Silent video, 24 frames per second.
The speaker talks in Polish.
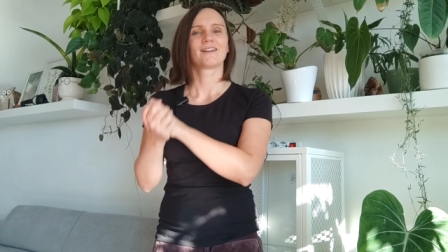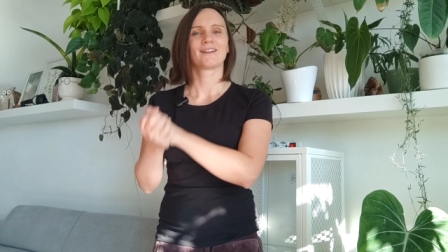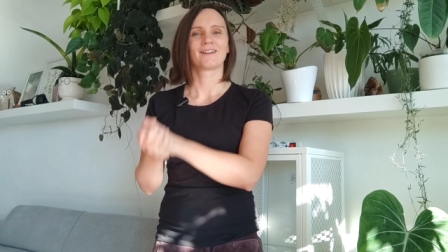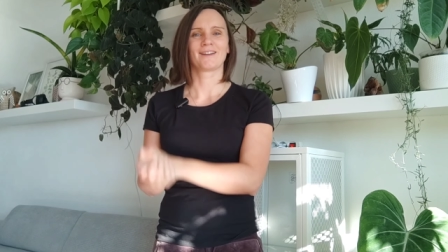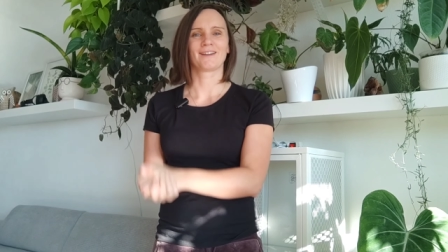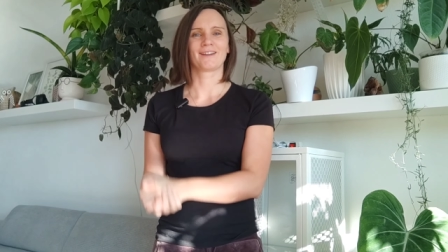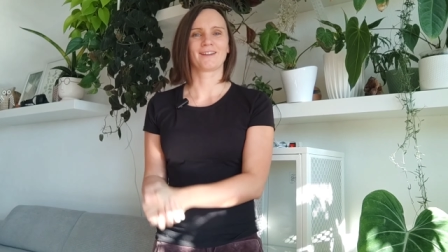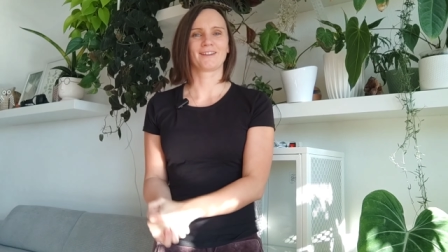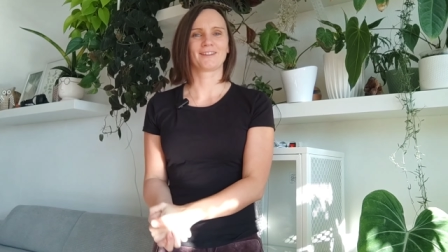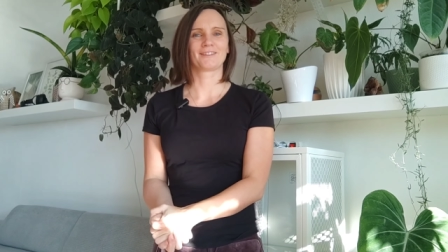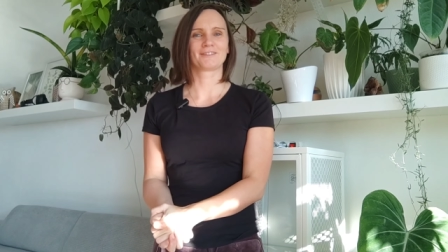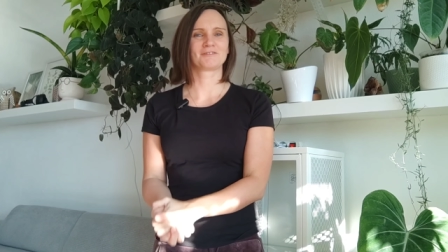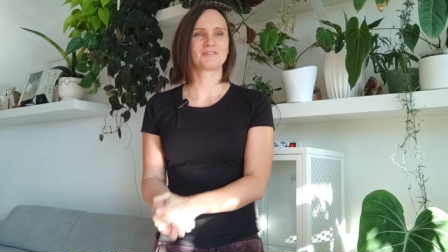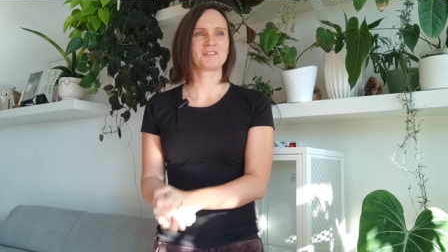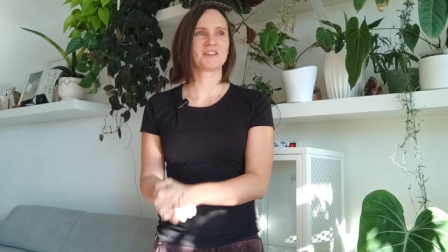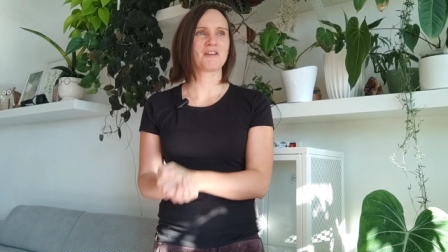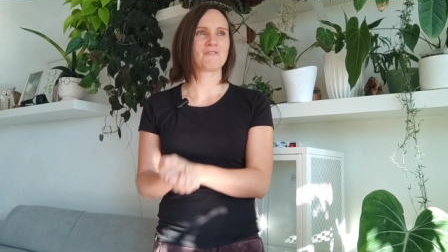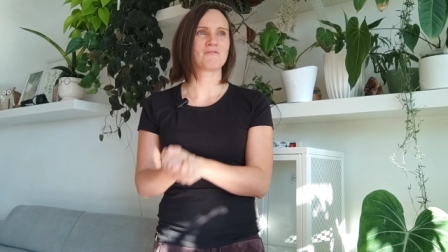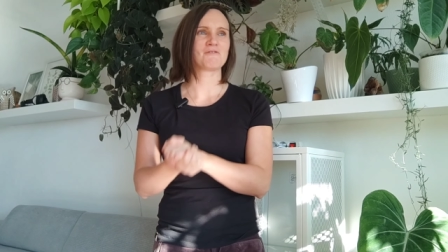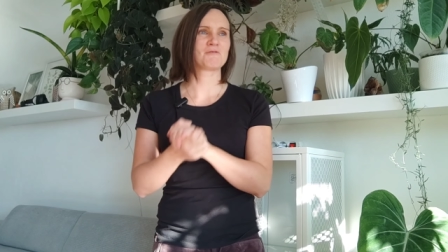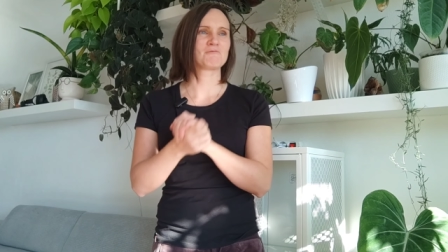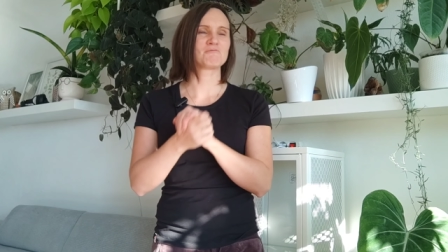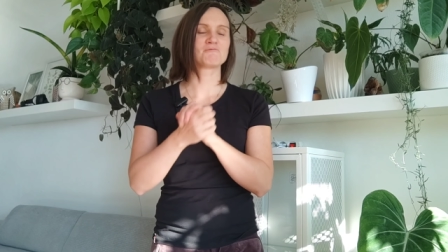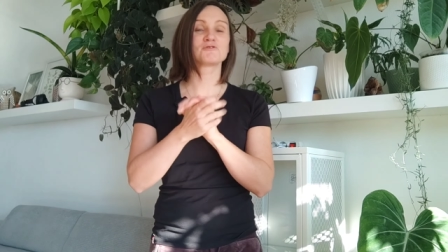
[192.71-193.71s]
E,
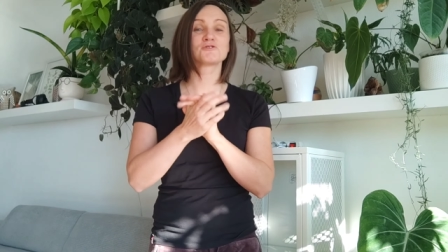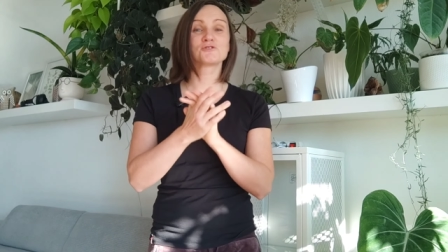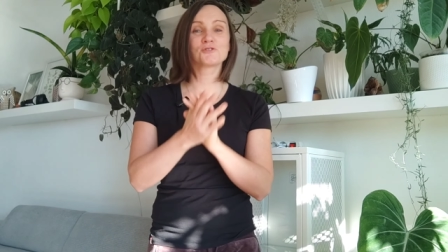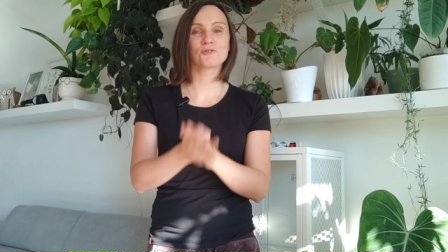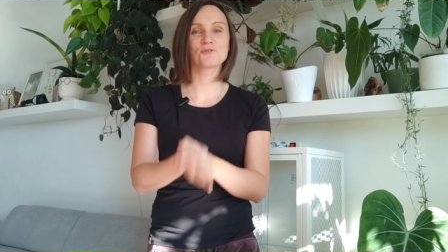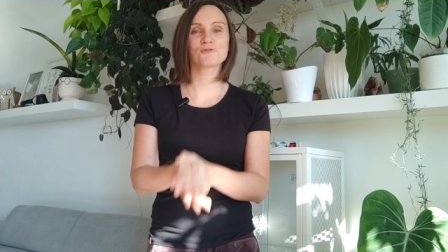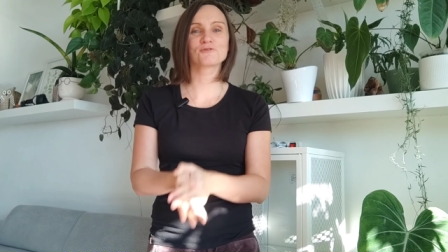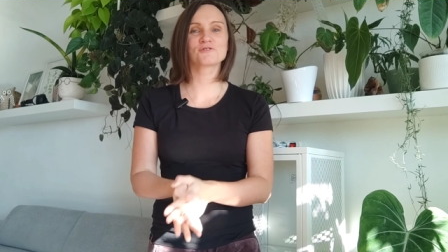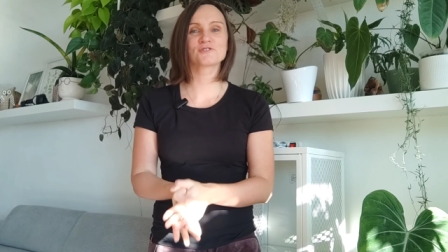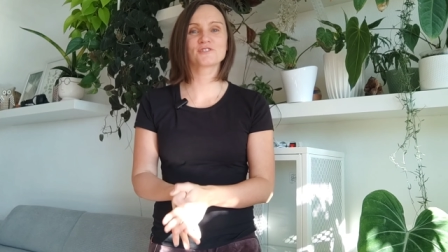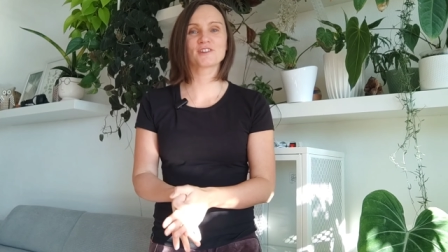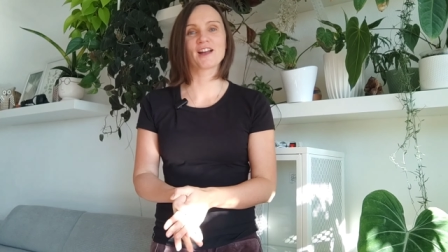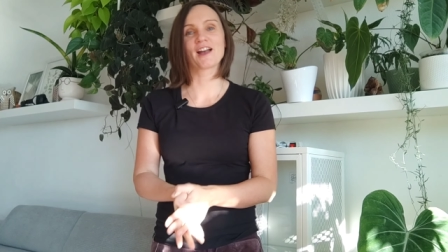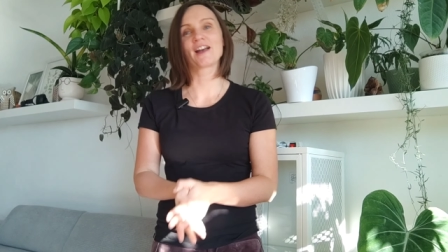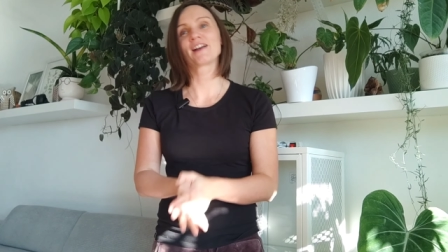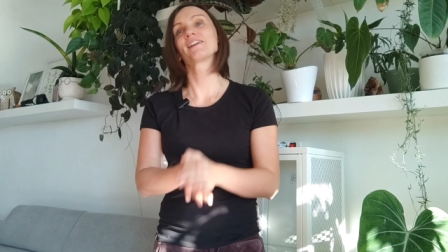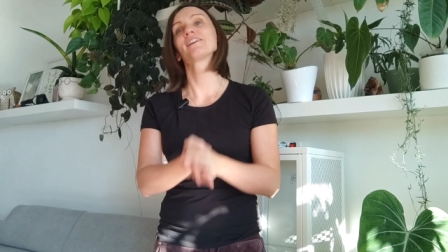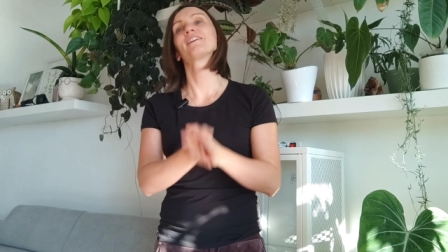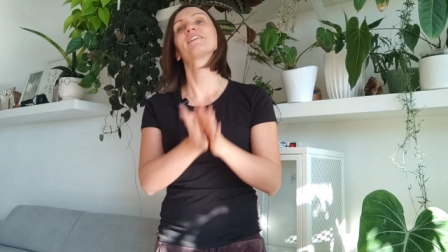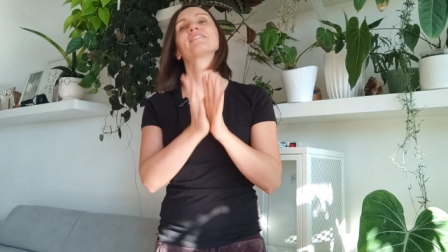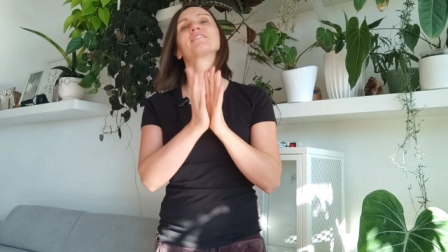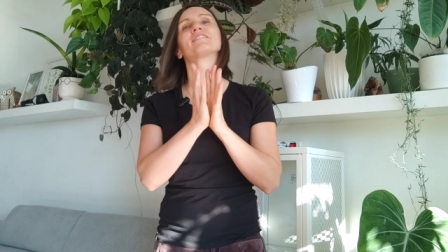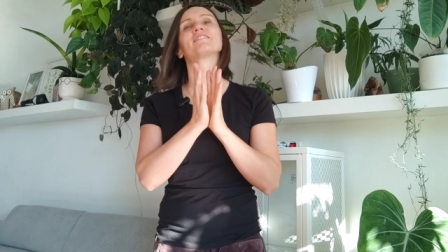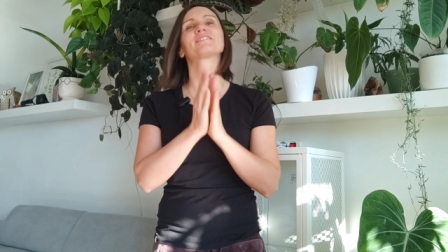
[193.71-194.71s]
nie wiem, książkę,